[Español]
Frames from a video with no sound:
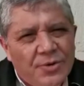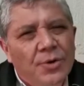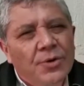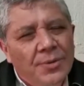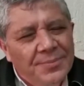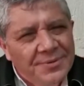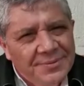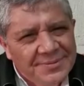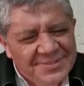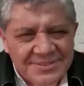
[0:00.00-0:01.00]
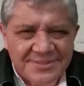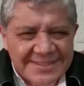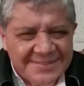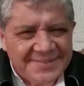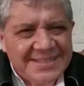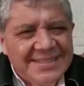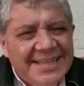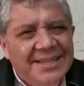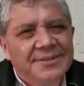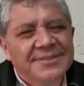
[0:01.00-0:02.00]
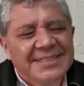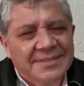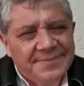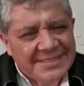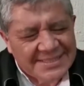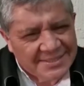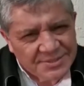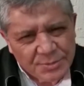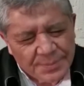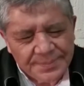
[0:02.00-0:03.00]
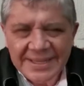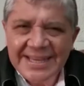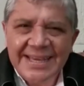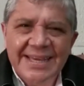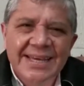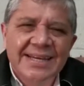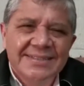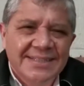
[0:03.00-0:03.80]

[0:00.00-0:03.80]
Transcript: o cómo los guatemaltecos expresan su fe,